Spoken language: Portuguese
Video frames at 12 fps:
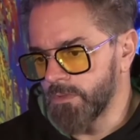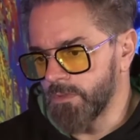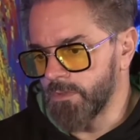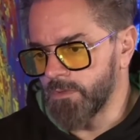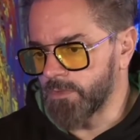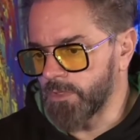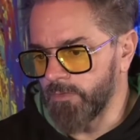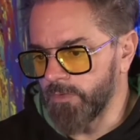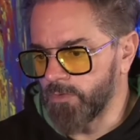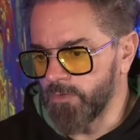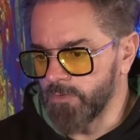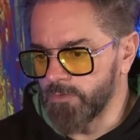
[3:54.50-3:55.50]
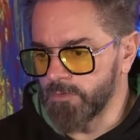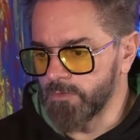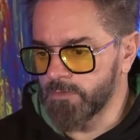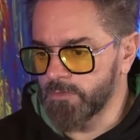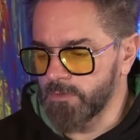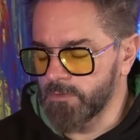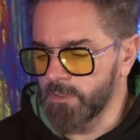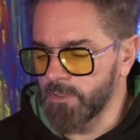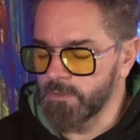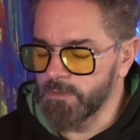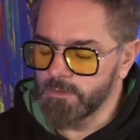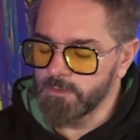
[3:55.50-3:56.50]
E não então, tava incluso no... Não
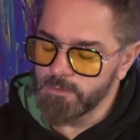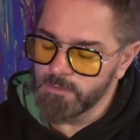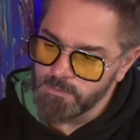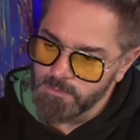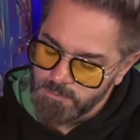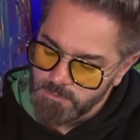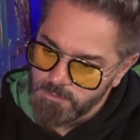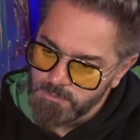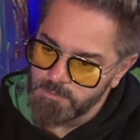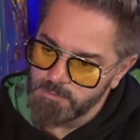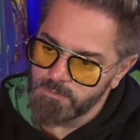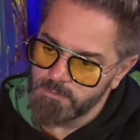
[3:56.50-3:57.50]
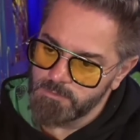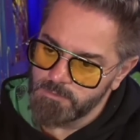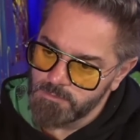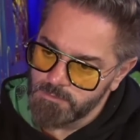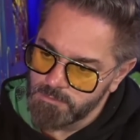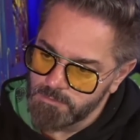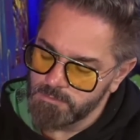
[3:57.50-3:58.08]
tava. Só que assim,